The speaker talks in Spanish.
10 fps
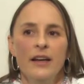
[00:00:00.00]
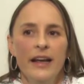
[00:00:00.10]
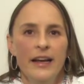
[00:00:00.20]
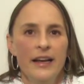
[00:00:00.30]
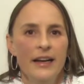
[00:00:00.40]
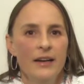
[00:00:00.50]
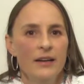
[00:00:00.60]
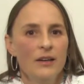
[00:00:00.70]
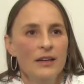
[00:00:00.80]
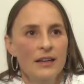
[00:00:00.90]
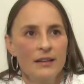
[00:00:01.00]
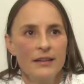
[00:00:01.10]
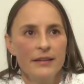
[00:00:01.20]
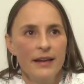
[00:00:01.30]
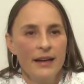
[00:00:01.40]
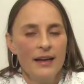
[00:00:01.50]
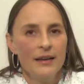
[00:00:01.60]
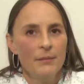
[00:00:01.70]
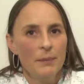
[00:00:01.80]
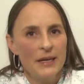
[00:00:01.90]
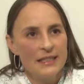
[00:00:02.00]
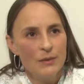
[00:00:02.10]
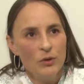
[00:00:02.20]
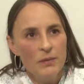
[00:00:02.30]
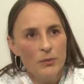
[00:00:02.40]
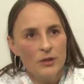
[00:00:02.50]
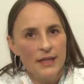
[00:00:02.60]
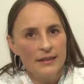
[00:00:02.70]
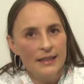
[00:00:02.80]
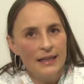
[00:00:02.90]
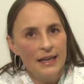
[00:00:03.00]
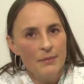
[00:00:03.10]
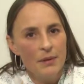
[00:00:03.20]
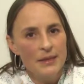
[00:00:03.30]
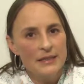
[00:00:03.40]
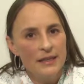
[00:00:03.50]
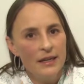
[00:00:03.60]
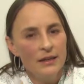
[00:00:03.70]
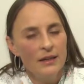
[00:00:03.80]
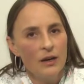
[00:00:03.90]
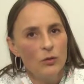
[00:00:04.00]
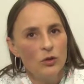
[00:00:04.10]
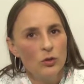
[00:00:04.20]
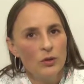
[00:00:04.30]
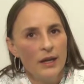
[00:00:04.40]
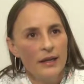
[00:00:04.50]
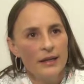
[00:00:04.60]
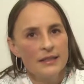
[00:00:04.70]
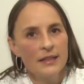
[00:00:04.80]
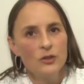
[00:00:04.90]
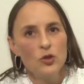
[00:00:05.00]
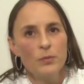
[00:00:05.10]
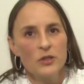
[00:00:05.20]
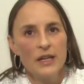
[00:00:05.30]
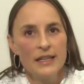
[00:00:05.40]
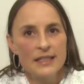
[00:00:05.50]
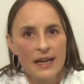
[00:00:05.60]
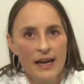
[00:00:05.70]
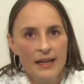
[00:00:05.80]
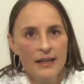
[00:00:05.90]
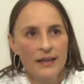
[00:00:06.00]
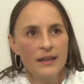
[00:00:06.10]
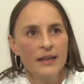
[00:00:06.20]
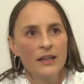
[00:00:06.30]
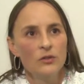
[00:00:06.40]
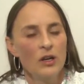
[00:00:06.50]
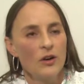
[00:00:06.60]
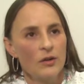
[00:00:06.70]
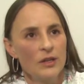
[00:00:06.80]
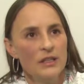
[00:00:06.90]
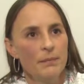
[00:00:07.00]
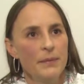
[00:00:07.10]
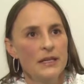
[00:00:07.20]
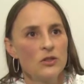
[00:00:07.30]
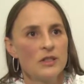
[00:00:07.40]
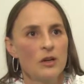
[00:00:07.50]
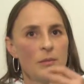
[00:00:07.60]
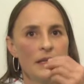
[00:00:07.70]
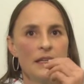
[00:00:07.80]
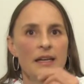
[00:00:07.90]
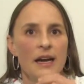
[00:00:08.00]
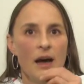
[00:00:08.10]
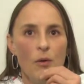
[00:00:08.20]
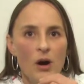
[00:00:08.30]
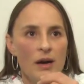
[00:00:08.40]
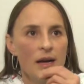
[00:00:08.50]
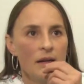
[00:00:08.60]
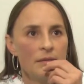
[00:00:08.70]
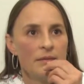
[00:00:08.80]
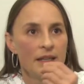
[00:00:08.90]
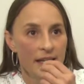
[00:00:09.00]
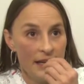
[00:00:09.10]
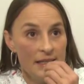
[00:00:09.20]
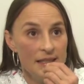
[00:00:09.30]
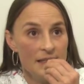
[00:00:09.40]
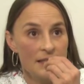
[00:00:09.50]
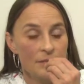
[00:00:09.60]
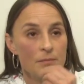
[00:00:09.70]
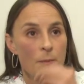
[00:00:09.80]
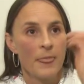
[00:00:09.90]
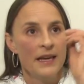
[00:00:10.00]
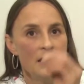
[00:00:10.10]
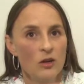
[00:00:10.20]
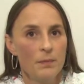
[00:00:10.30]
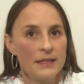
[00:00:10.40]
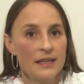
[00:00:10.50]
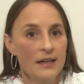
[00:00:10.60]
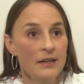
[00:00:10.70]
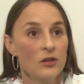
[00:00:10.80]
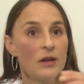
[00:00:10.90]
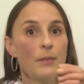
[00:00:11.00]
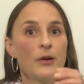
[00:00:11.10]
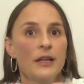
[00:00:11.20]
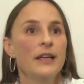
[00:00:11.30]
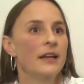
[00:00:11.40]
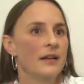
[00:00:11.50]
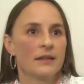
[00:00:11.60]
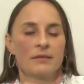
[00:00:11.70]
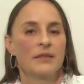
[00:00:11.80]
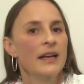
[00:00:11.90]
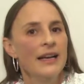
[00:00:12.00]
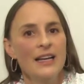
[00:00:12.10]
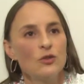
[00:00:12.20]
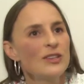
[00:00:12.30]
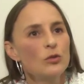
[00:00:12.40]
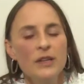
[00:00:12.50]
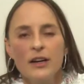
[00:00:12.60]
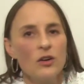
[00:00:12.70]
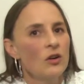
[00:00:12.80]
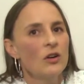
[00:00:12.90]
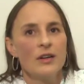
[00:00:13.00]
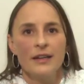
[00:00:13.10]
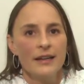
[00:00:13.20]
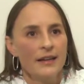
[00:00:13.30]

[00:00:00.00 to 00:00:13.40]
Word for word: El, me parece muy importante que las mamás tienen la cultura de que si el chupo se les cae, entonces lo recogen del piso, se lo meten a la boca de ellas y se lo pasan al niño que por higiene. Eso es un error